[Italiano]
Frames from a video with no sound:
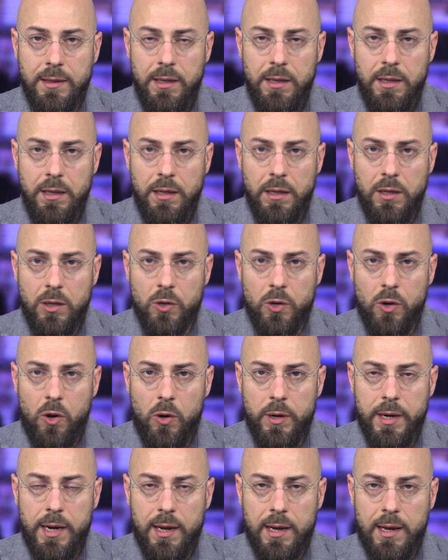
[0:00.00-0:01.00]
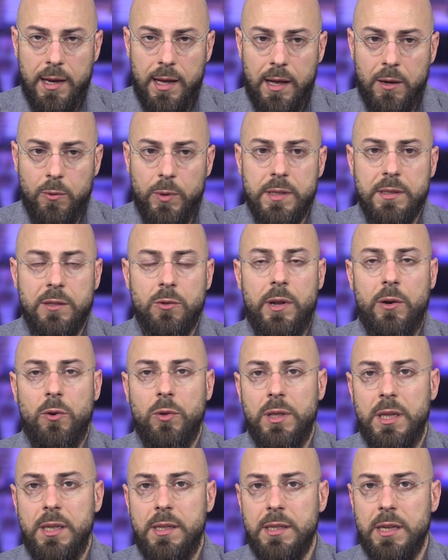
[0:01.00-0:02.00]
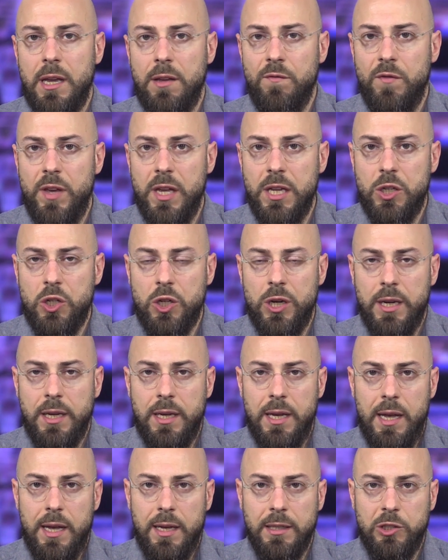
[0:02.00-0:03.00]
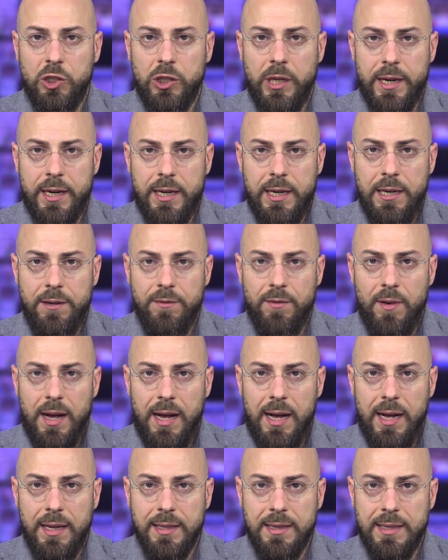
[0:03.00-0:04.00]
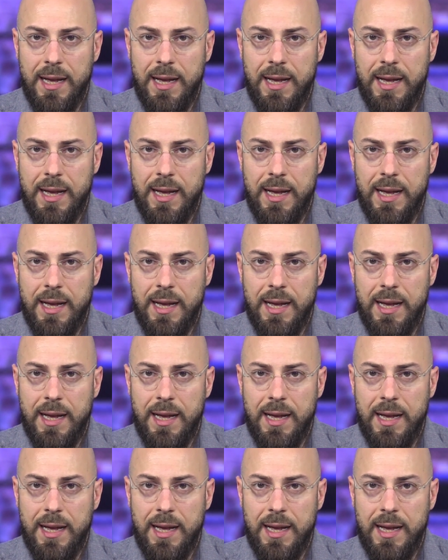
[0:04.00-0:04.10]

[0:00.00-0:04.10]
di cronaca, questa è una notizia invece che ci arriva